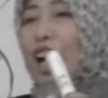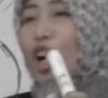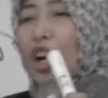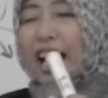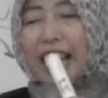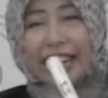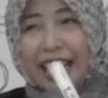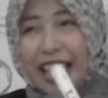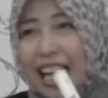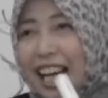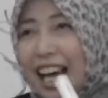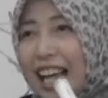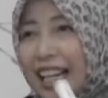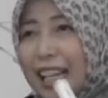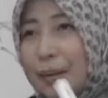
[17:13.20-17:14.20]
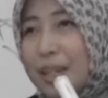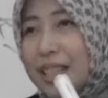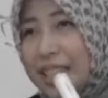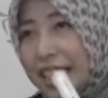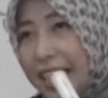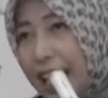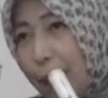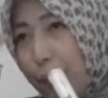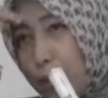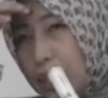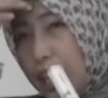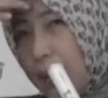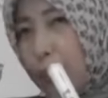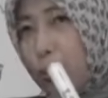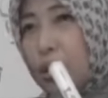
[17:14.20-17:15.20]
Kalau airnya nggak ngalir, biasanya di
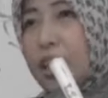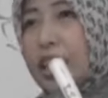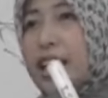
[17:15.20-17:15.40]
kampus-kampus